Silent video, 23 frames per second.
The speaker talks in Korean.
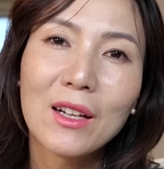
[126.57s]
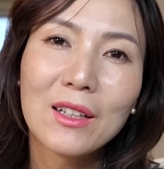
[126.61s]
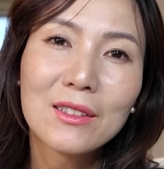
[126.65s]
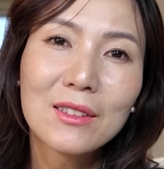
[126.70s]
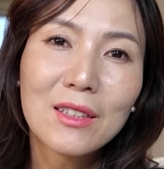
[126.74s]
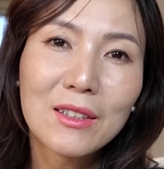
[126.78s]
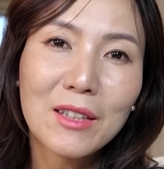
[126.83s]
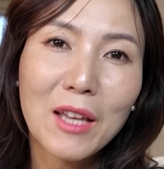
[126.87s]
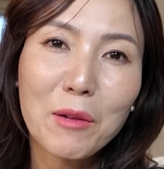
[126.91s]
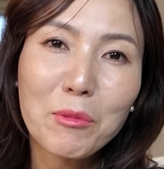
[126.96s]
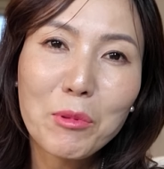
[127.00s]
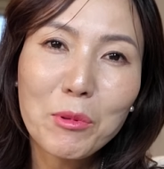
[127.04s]

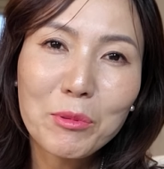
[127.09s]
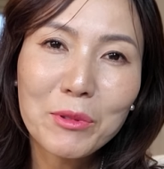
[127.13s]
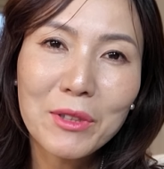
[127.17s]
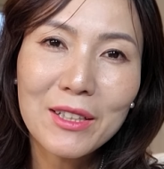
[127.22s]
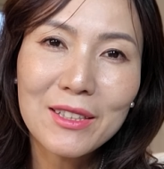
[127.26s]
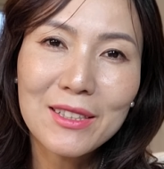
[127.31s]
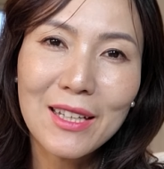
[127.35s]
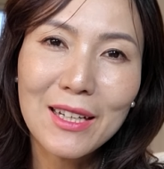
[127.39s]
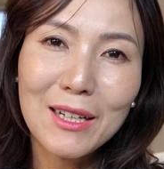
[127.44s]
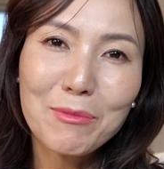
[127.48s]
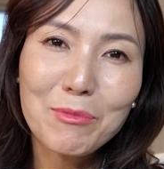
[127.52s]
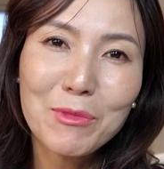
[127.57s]
근데 대부분의
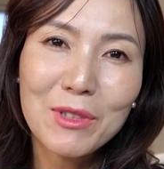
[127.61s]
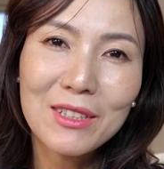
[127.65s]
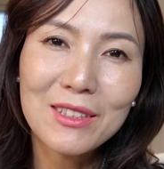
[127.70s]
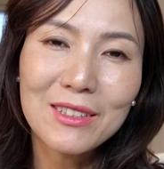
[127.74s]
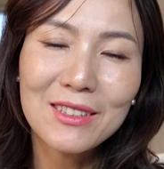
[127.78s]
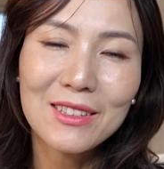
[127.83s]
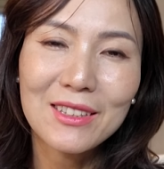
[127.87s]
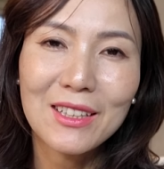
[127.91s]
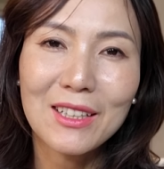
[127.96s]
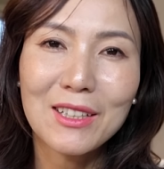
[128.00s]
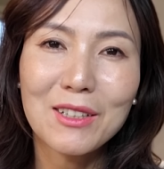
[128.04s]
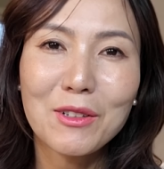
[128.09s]

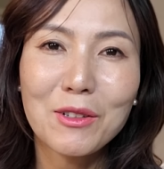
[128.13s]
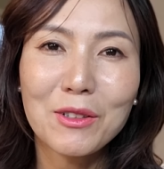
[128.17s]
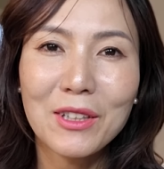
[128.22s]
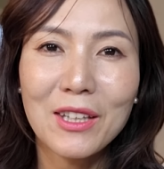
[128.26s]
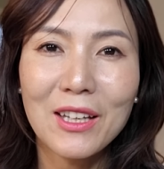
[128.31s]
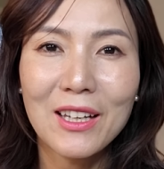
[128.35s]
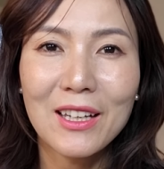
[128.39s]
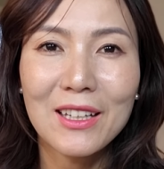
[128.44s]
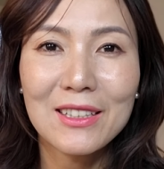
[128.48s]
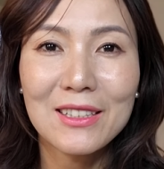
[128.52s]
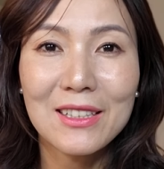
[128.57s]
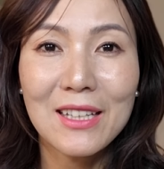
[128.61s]
사람들은
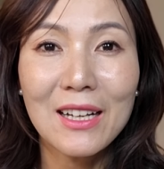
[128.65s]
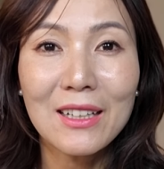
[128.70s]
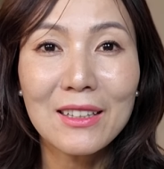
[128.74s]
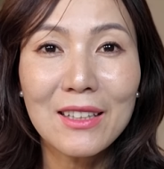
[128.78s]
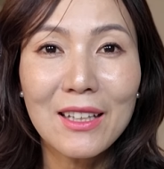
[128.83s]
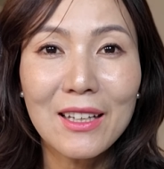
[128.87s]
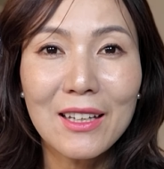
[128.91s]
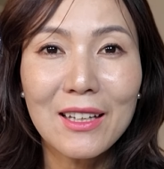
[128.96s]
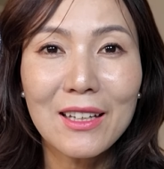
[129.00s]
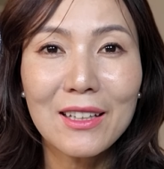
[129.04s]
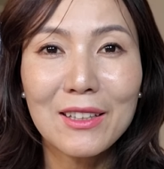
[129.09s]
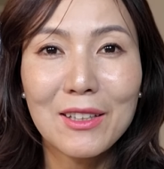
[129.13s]
그렇게
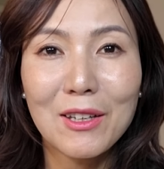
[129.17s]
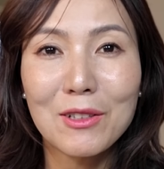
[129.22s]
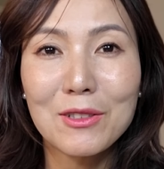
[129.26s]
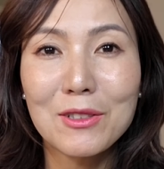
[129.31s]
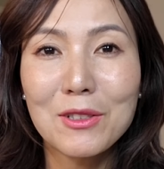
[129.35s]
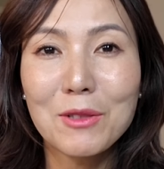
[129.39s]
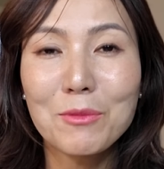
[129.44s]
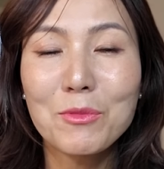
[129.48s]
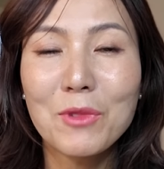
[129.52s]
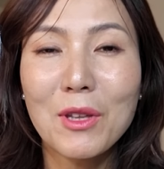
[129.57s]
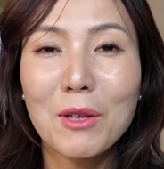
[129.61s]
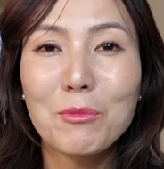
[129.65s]
상대의
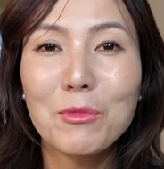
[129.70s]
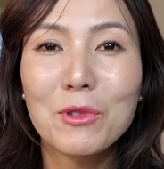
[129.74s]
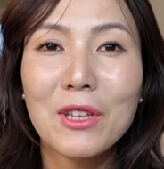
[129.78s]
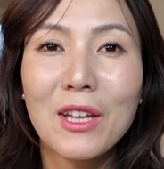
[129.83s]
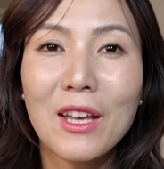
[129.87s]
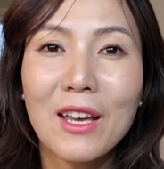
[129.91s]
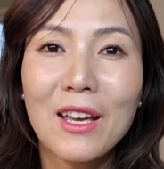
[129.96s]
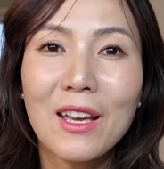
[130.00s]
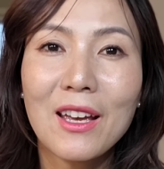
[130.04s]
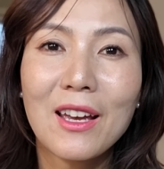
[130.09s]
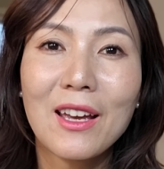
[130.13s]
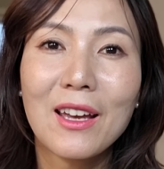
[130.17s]
결점
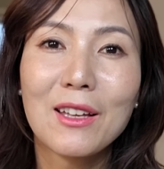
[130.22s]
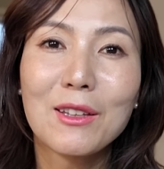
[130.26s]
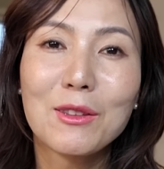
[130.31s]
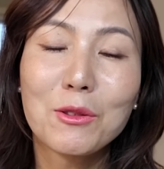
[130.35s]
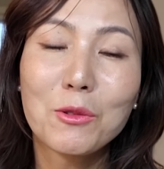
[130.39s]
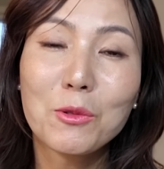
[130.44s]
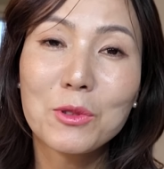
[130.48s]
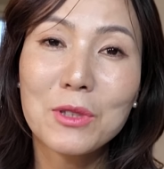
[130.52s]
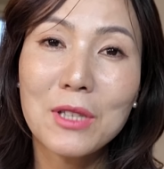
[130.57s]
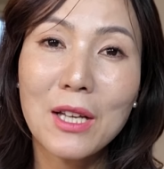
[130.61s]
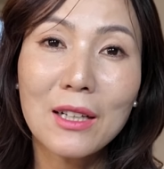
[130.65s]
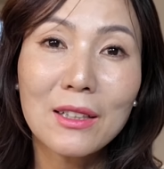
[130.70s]
때문에
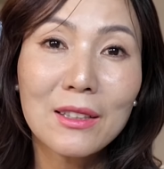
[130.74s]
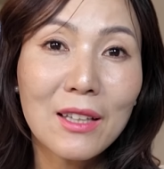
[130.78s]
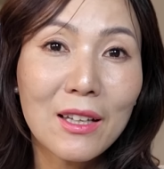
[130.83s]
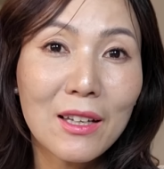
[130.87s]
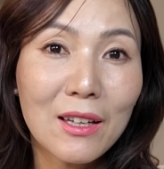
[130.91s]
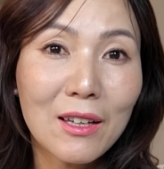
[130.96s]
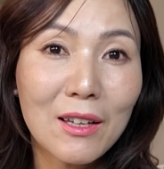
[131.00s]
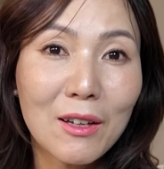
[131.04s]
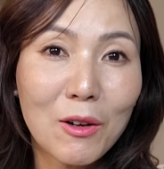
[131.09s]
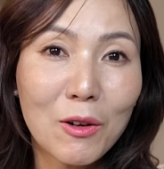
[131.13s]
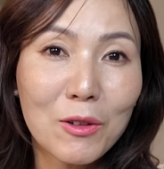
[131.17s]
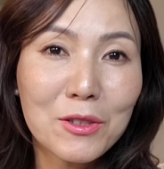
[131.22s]
또
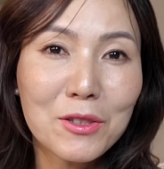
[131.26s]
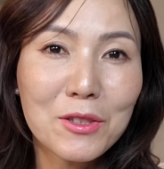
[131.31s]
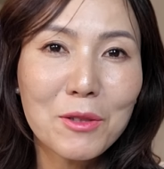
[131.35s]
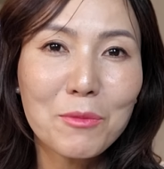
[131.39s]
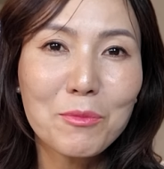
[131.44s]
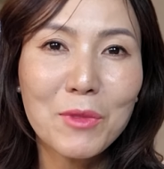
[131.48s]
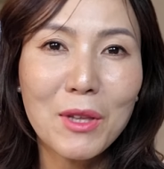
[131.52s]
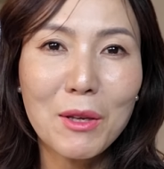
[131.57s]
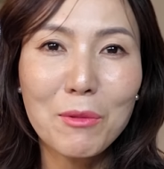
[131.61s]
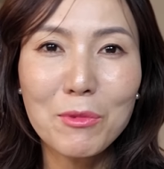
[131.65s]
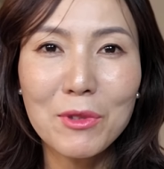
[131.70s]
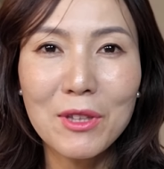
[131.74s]
상대의 허점
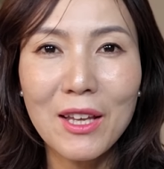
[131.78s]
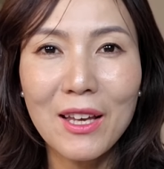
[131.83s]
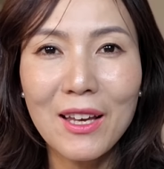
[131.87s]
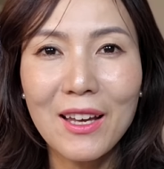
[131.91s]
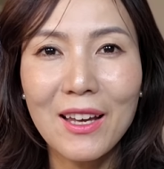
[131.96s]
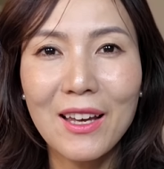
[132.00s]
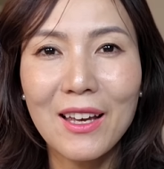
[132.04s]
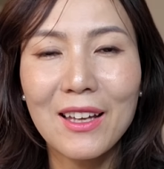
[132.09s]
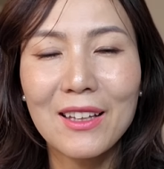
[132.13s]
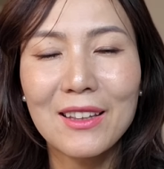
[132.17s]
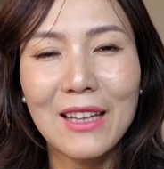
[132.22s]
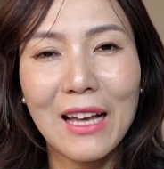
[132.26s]

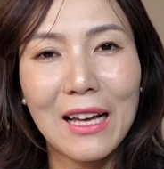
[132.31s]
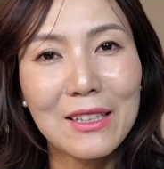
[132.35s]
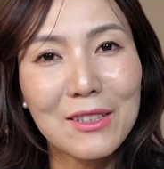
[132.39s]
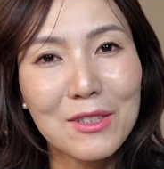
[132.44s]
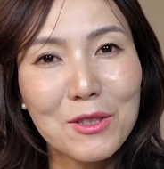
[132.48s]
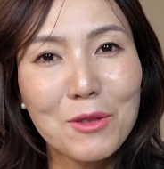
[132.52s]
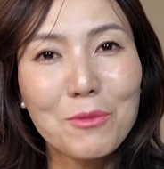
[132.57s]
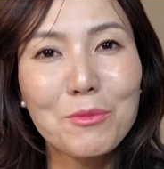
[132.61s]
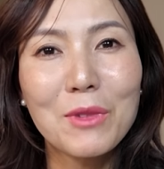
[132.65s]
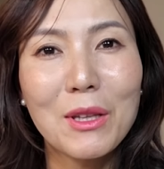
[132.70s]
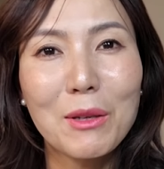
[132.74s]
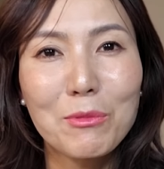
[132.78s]
때문에
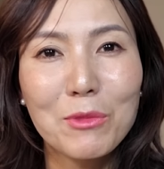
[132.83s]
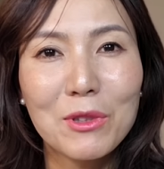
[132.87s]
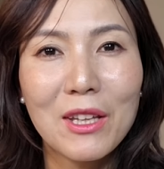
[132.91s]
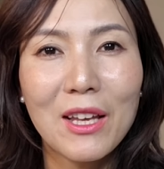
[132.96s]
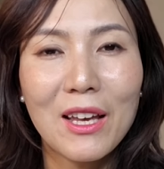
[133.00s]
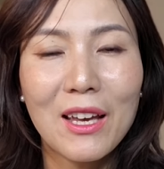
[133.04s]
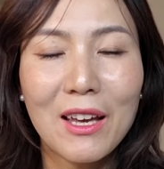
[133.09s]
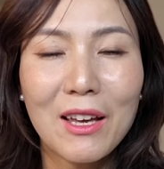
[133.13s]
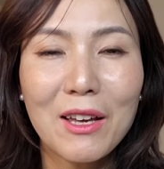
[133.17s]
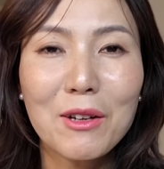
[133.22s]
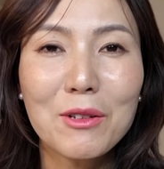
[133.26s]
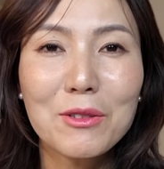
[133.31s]
단점
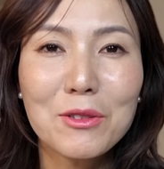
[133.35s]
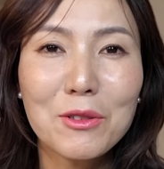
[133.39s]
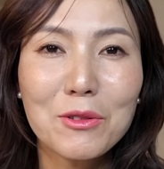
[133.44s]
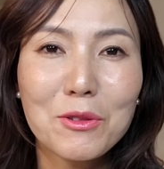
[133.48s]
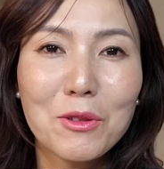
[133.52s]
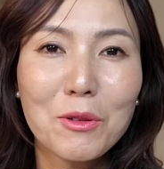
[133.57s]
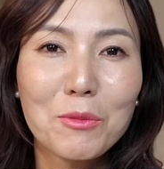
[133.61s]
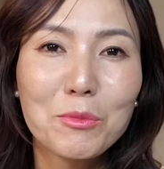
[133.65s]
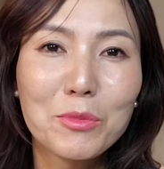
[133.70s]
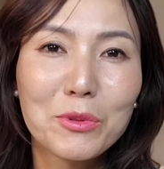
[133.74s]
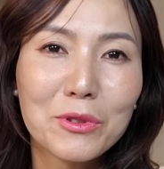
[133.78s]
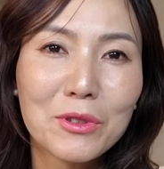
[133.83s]
때문에
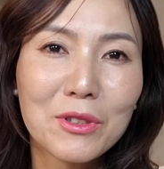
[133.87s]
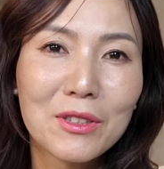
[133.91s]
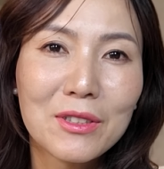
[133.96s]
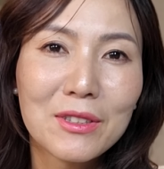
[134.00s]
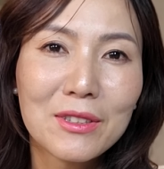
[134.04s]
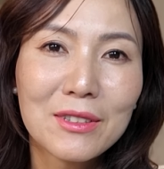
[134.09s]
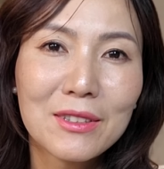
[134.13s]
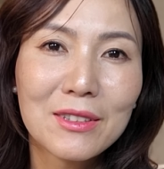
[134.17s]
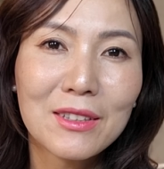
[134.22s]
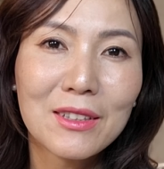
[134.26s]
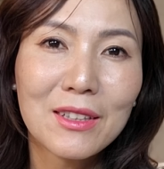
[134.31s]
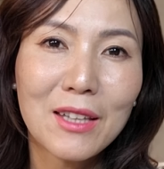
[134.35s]
헤어졌던
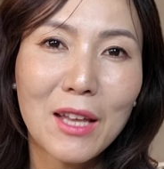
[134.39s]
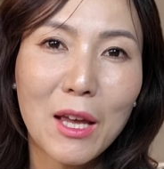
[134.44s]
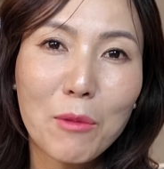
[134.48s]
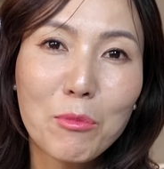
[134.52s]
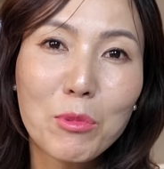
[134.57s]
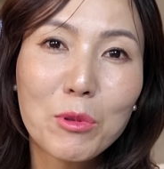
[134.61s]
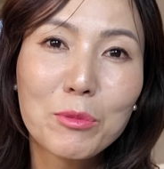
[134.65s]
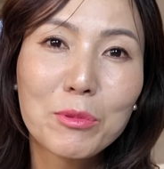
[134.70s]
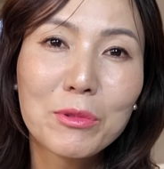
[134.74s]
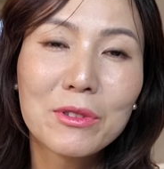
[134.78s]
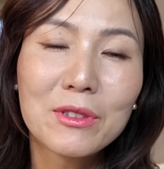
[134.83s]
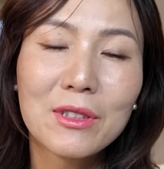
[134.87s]
분들은
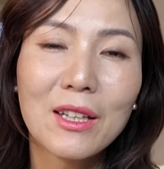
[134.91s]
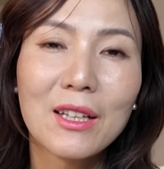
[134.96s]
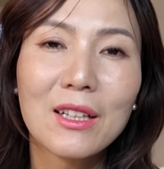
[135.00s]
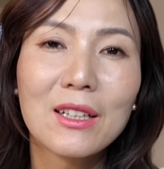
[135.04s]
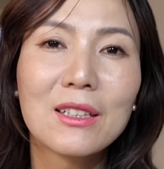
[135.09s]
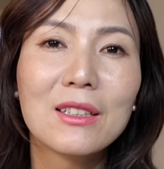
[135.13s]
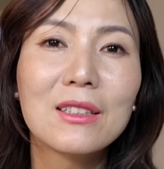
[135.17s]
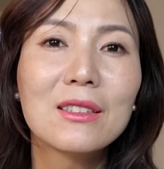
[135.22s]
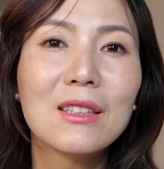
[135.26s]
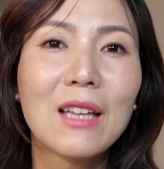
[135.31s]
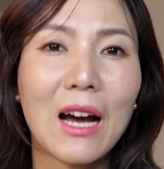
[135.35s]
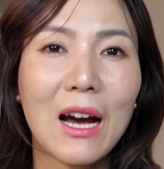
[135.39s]
대부분
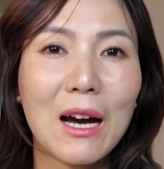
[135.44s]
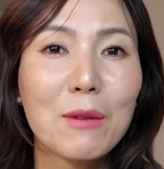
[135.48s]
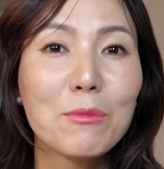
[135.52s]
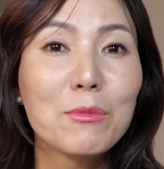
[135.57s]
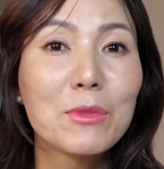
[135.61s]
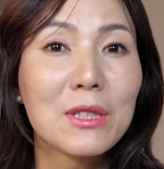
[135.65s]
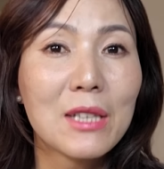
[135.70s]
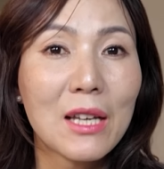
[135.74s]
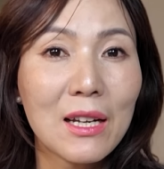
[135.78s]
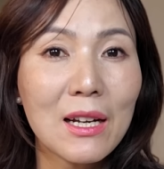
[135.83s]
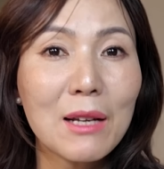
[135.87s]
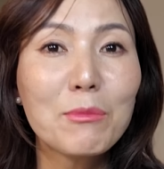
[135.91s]
그 다음
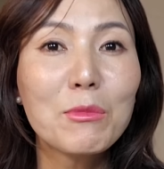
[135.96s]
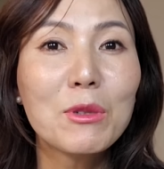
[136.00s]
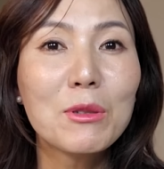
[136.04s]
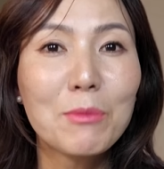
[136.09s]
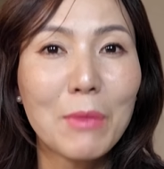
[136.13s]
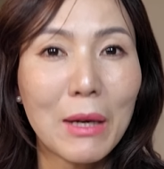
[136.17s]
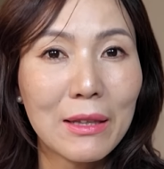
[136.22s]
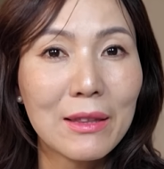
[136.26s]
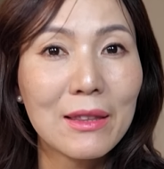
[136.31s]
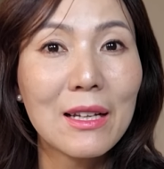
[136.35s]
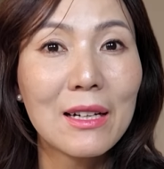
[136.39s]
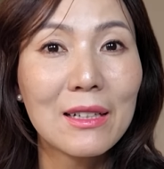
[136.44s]
사람을
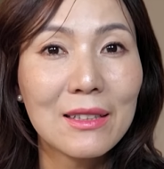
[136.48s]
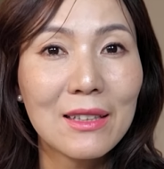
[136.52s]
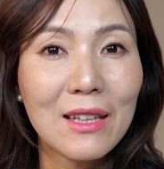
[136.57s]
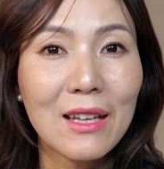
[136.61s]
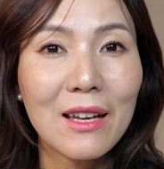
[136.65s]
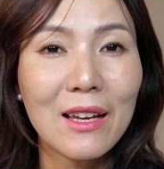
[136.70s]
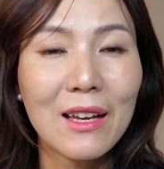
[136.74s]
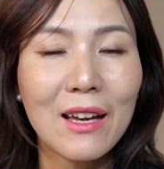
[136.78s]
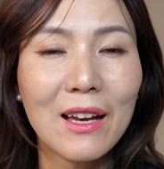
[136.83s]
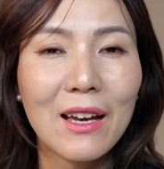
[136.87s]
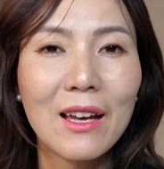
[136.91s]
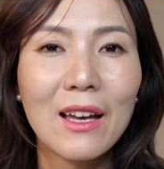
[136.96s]
만날
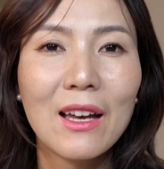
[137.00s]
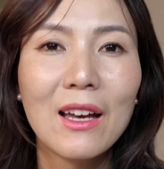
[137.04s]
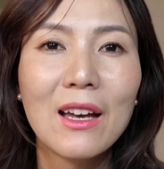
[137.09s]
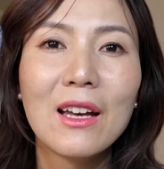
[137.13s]
때